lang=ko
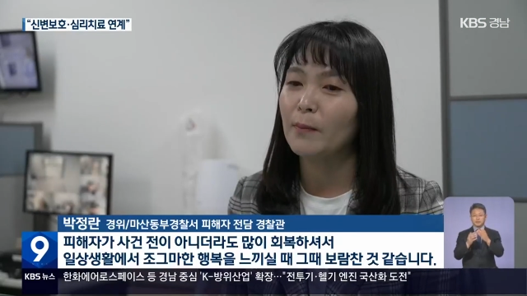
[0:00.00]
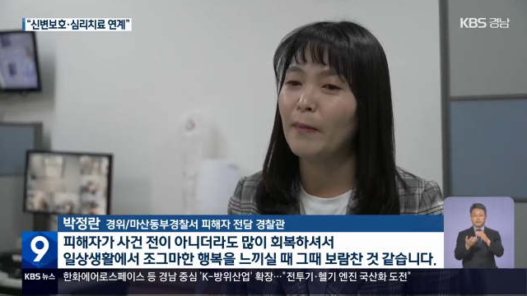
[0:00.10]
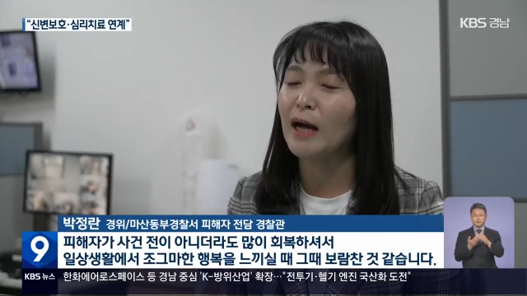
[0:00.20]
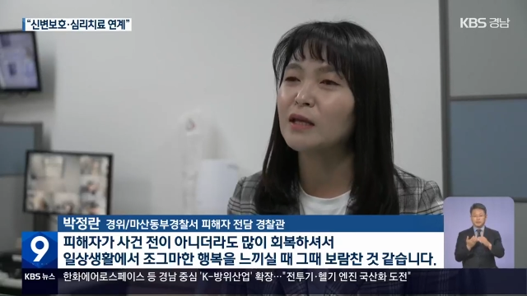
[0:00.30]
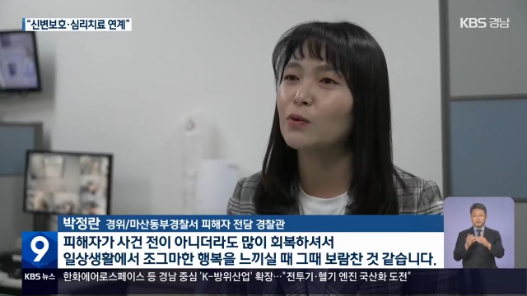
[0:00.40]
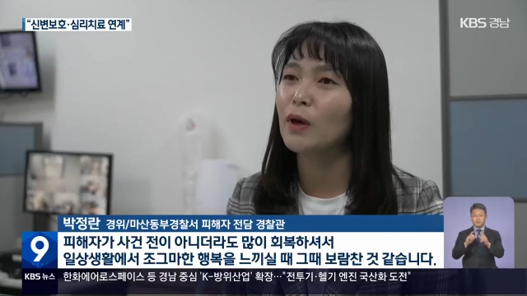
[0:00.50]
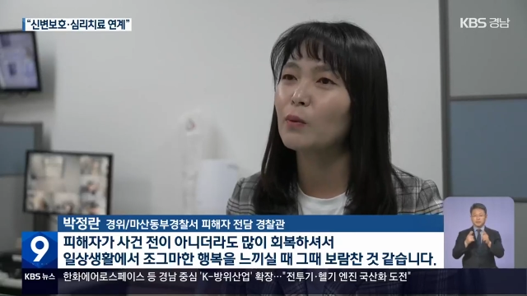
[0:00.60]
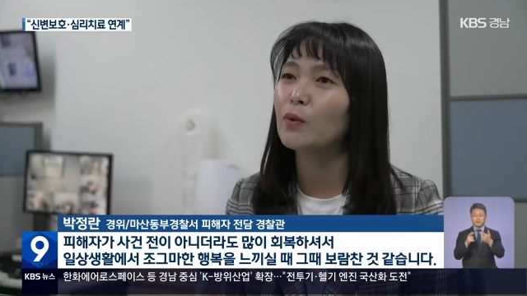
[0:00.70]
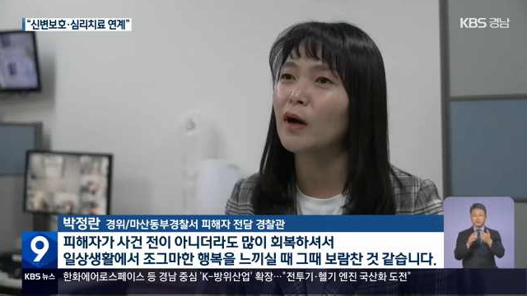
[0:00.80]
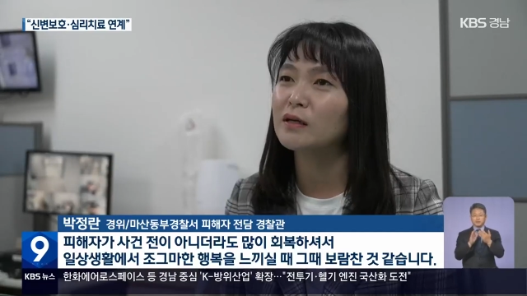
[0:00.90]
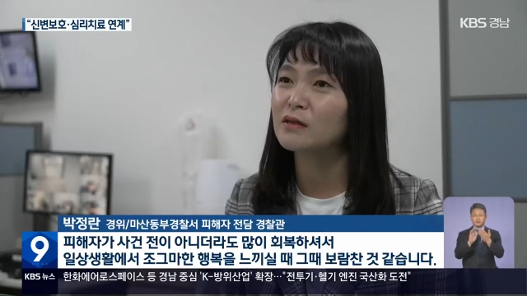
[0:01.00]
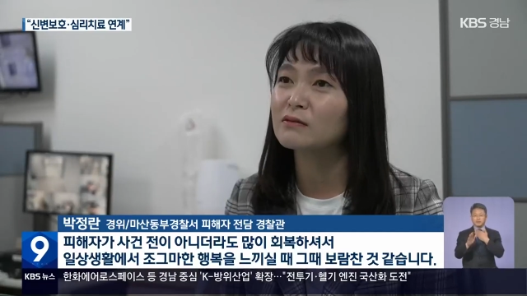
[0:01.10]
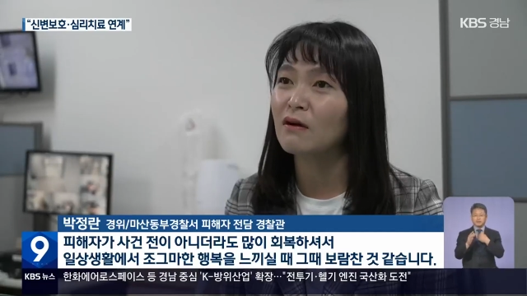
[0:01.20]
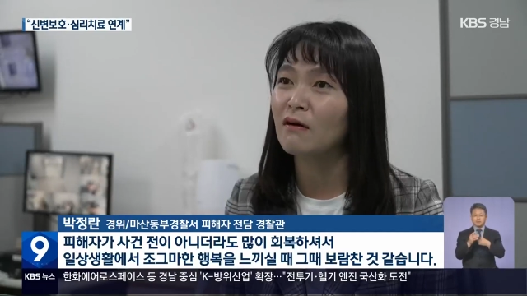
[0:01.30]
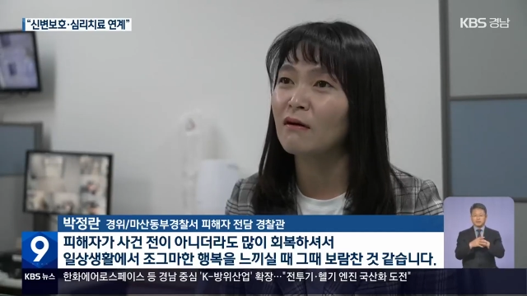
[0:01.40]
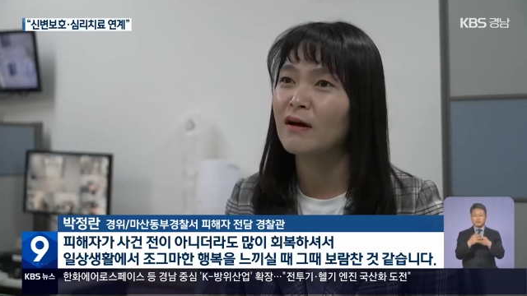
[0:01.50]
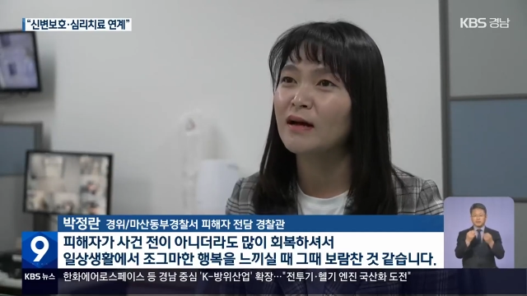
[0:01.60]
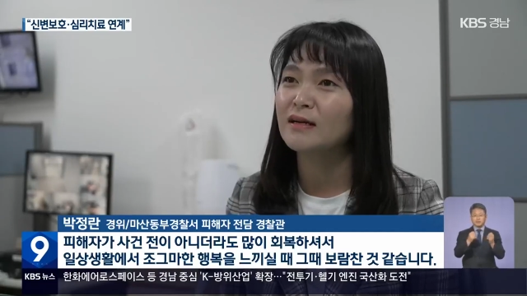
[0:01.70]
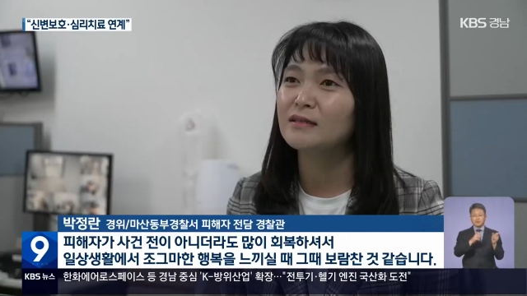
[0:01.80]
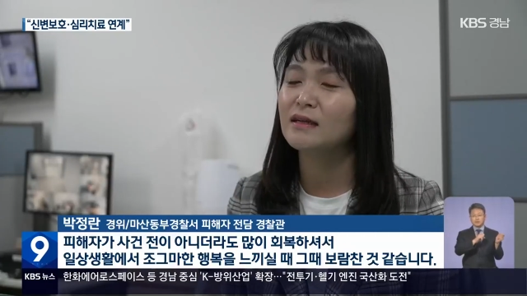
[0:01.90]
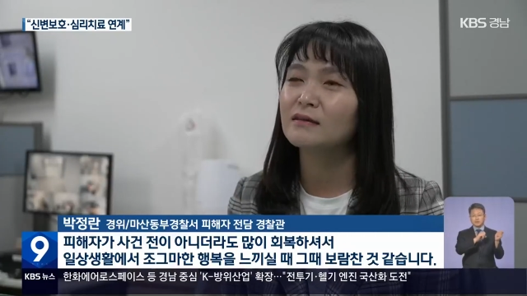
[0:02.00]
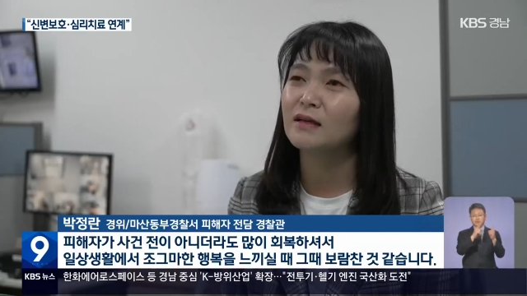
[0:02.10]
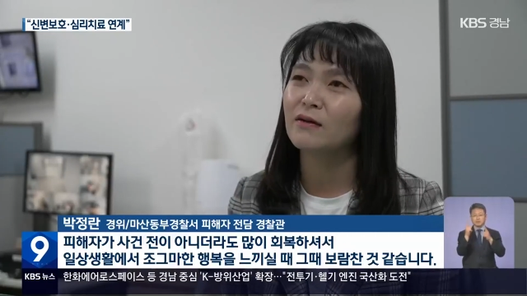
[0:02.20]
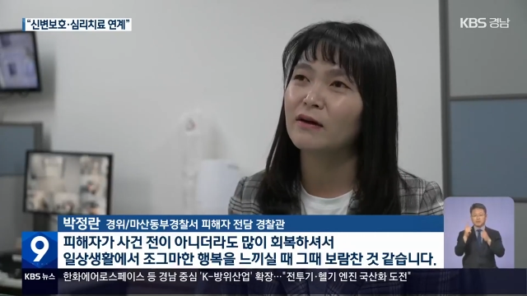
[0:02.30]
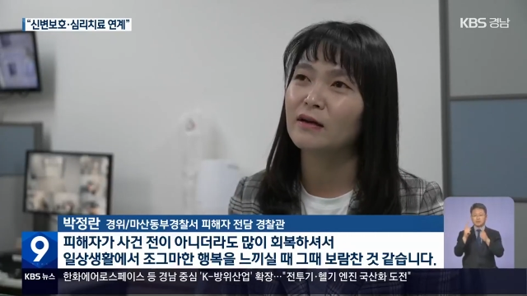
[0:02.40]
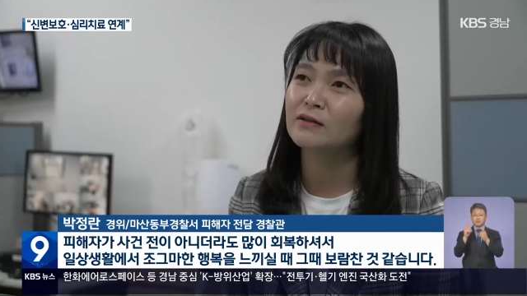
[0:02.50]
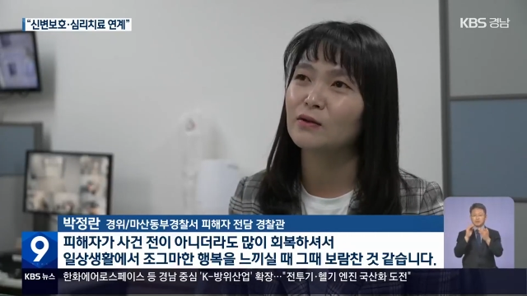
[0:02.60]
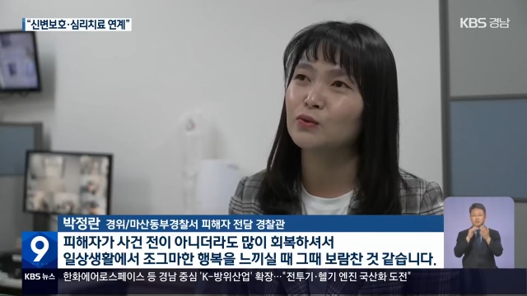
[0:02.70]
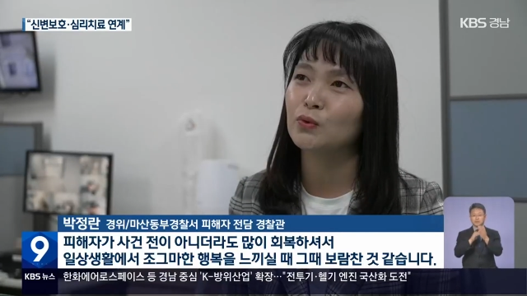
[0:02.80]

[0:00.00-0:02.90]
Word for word: 많이 회복하셔서 일상생활에서